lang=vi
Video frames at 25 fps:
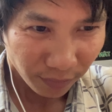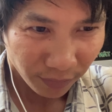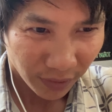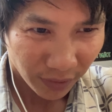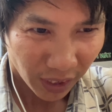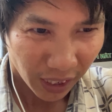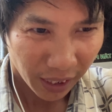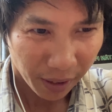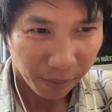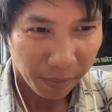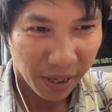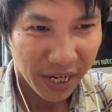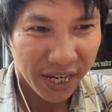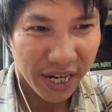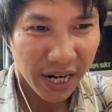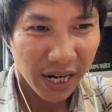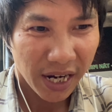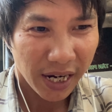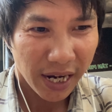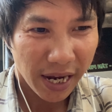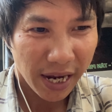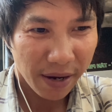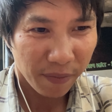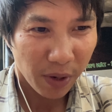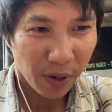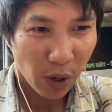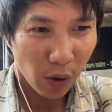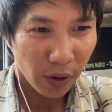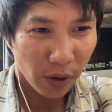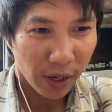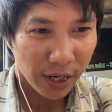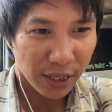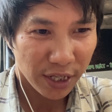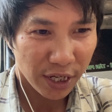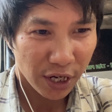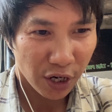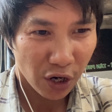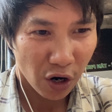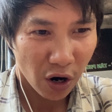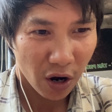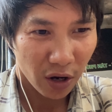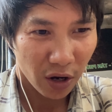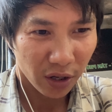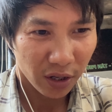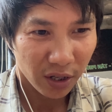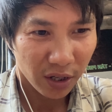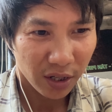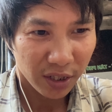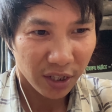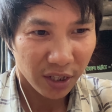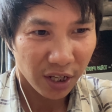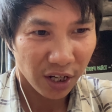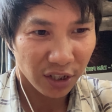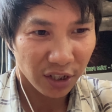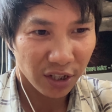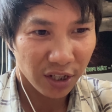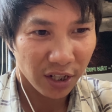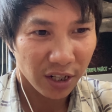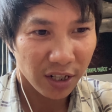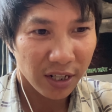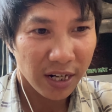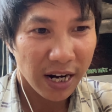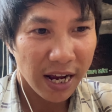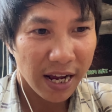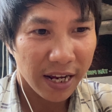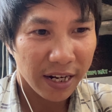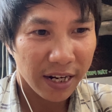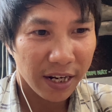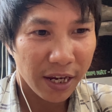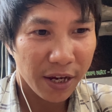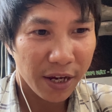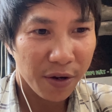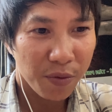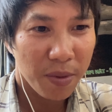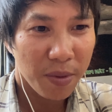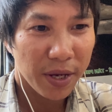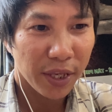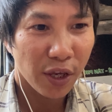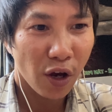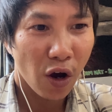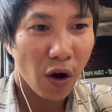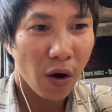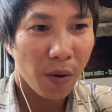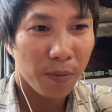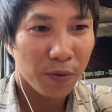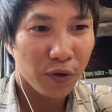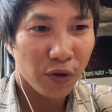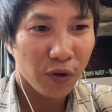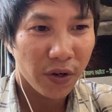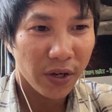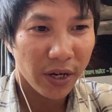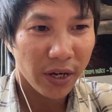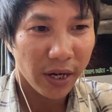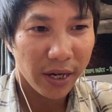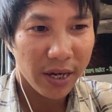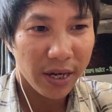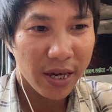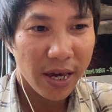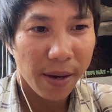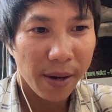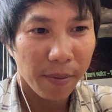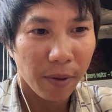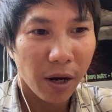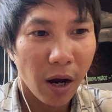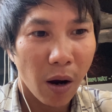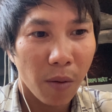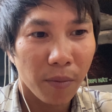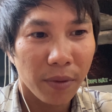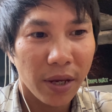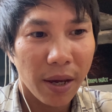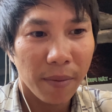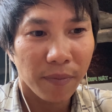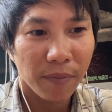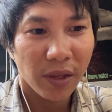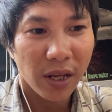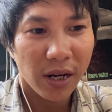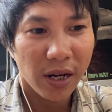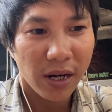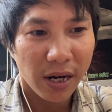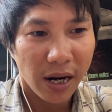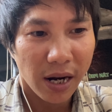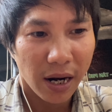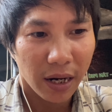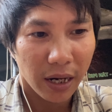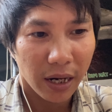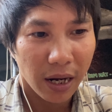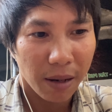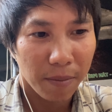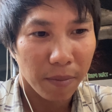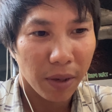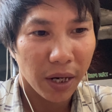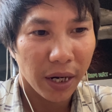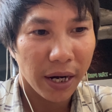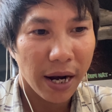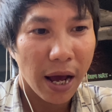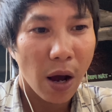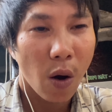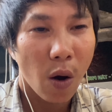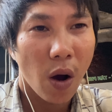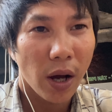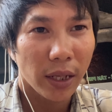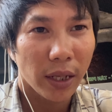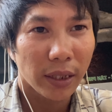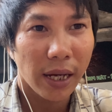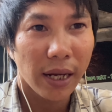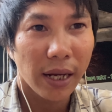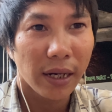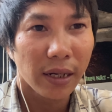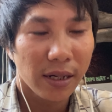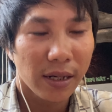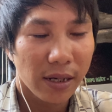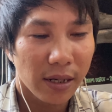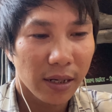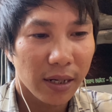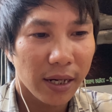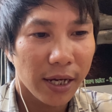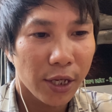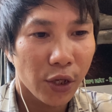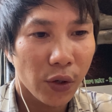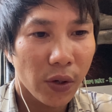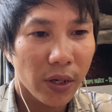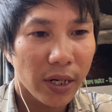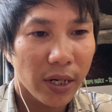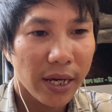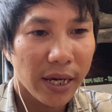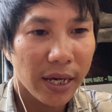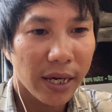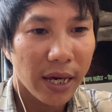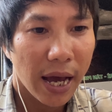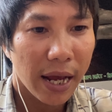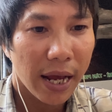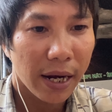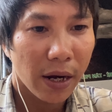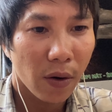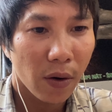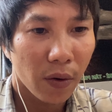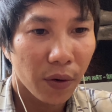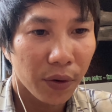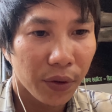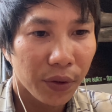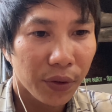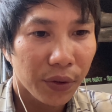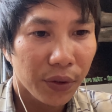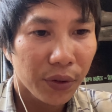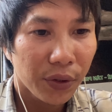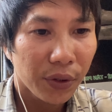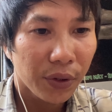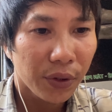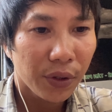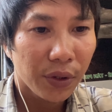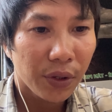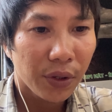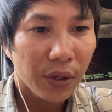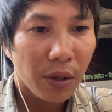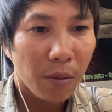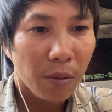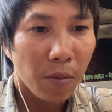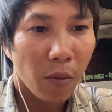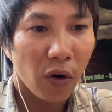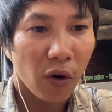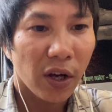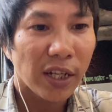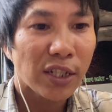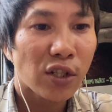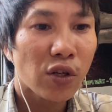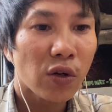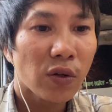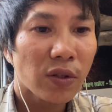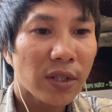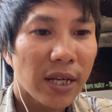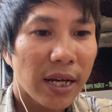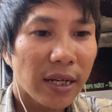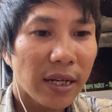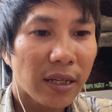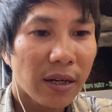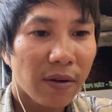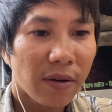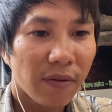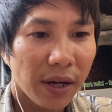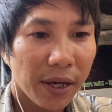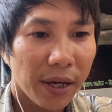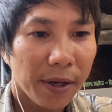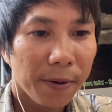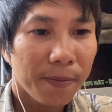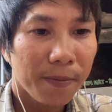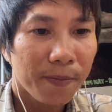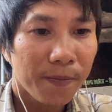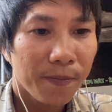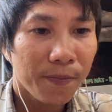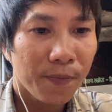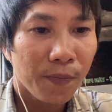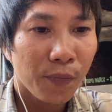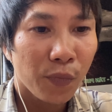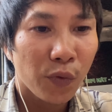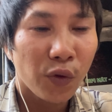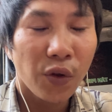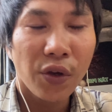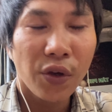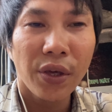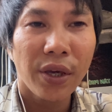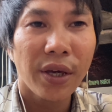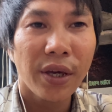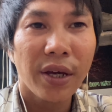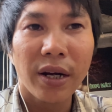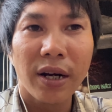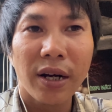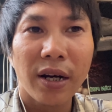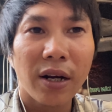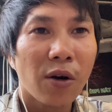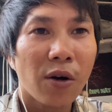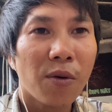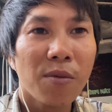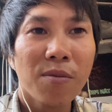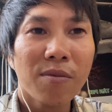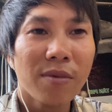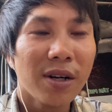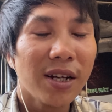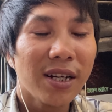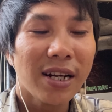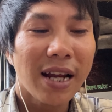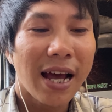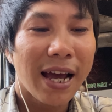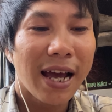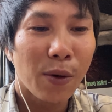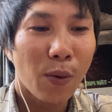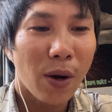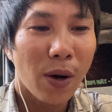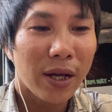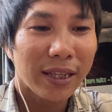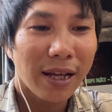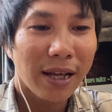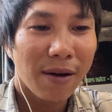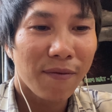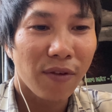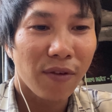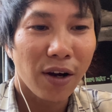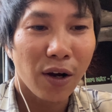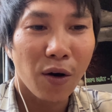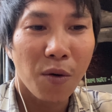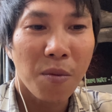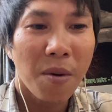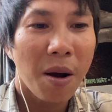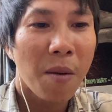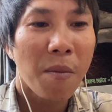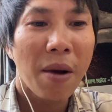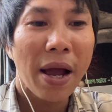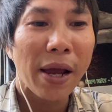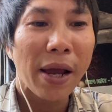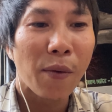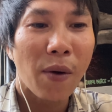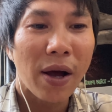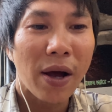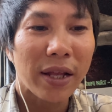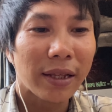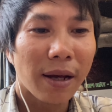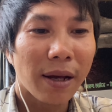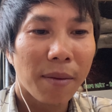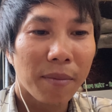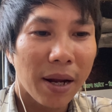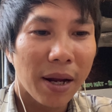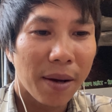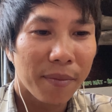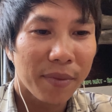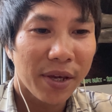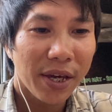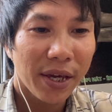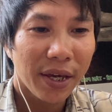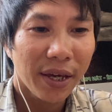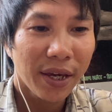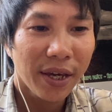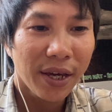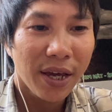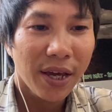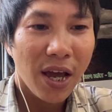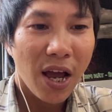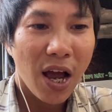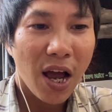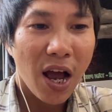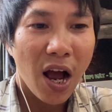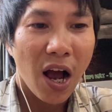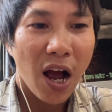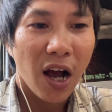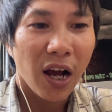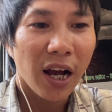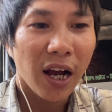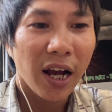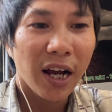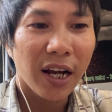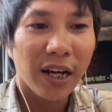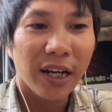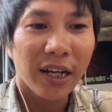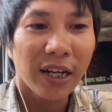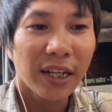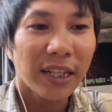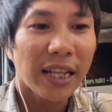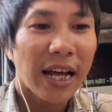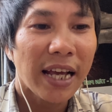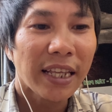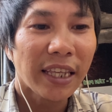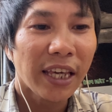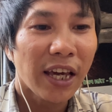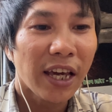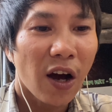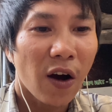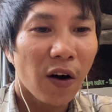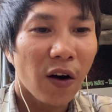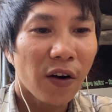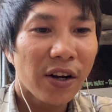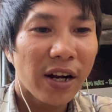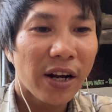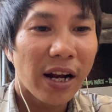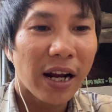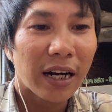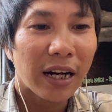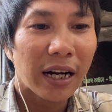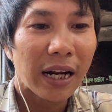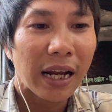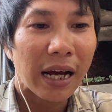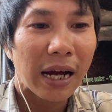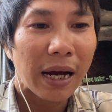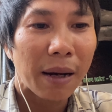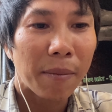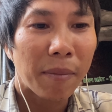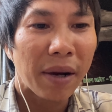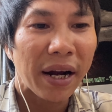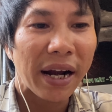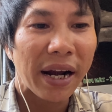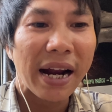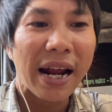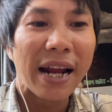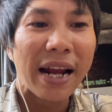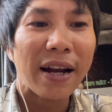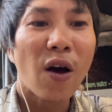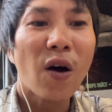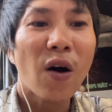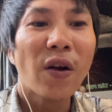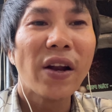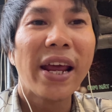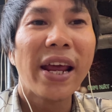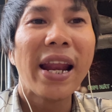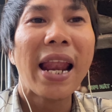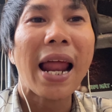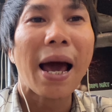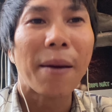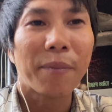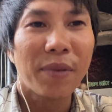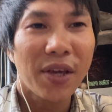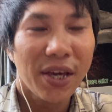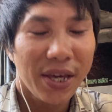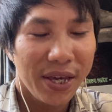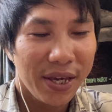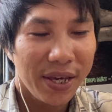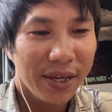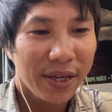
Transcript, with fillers: thì bây giờ em ngồi ở Sài Gòn thực sự ra nếu mà cho em suy nghĩ em không dám tin rằng là mình đã hoàn thành được cái chuyến đi Hà Nội một cách xuất sắc như vậy tuy nhiên cũng ít ai quan tâm và cũng không ai quan tâm làm gì người ta chỉ hỏi rằng là mình ra đó để làm gì